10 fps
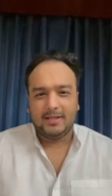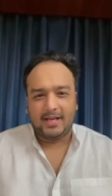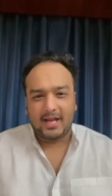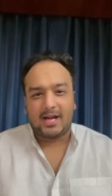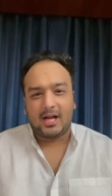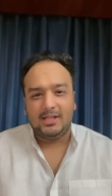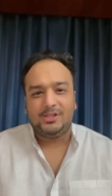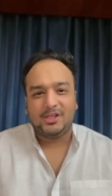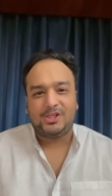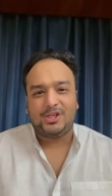देखिए कल
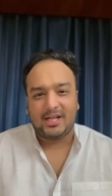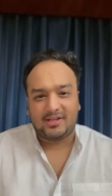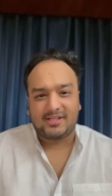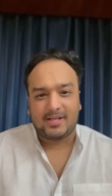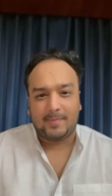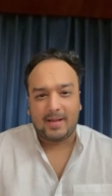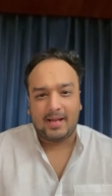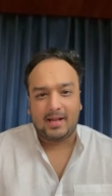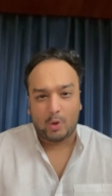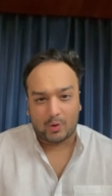जिस क्षेत्र से
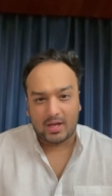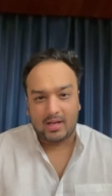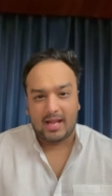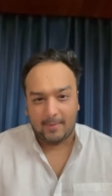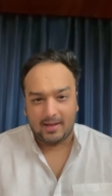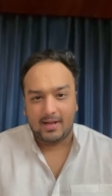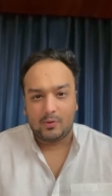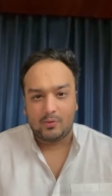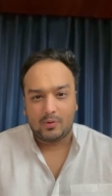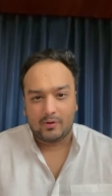मैं लोकल एमएलए
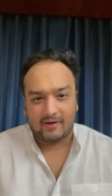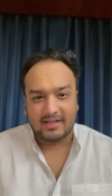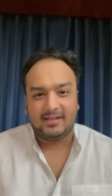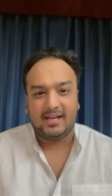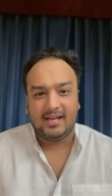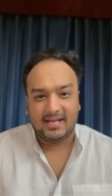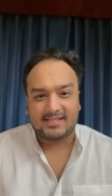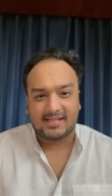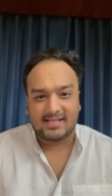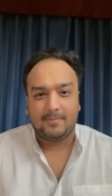हूं बांद्रे
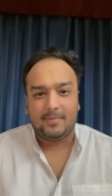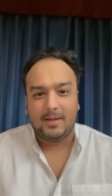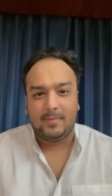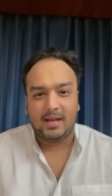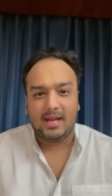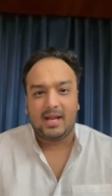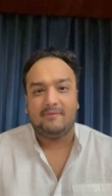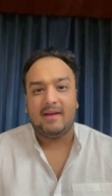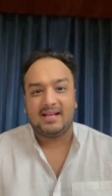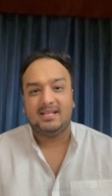ईस्ट असेंबली में एक
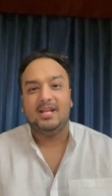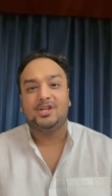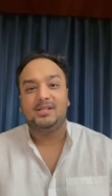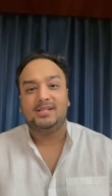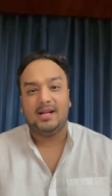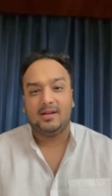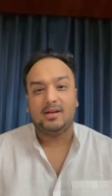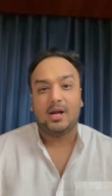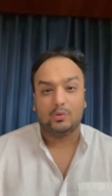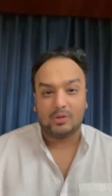वैक्सीनेशन सेंटर
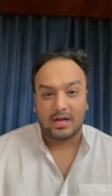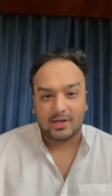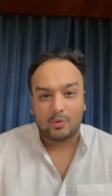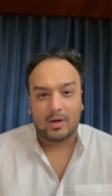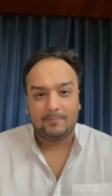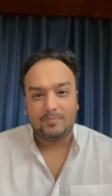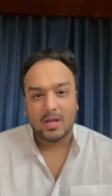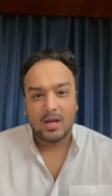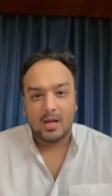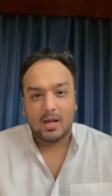का उद्घाटन हुआ
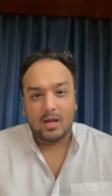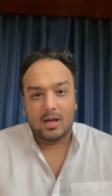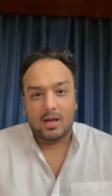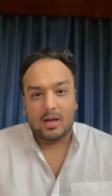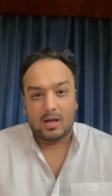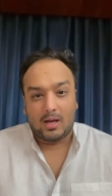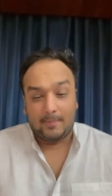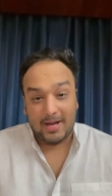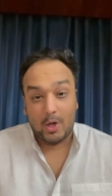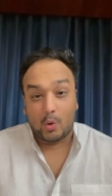आ,
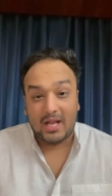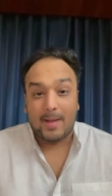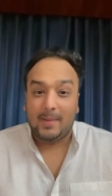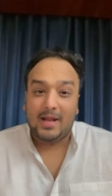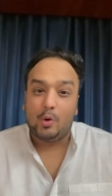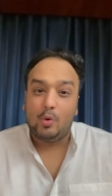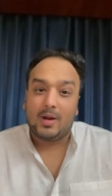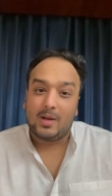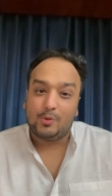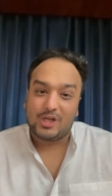मैं लोकल एमएलए हूं
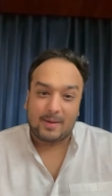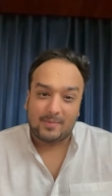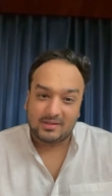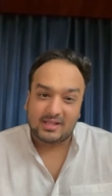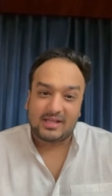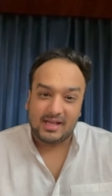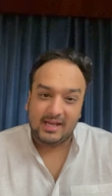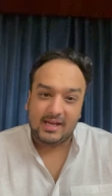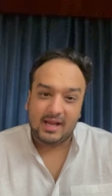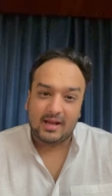मगर मुझे आमंत्रित नहीं
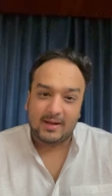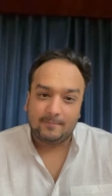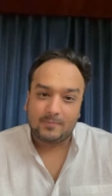किया गया